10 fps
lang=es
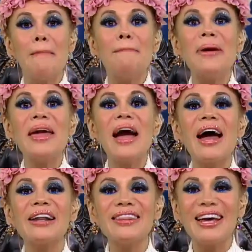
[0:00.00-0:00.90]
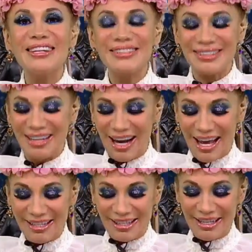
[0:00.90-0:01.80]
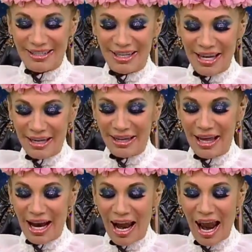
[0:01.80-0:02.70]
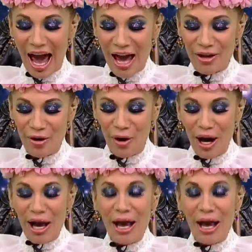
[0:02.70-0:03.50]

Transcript: viernes 13, sí, del año.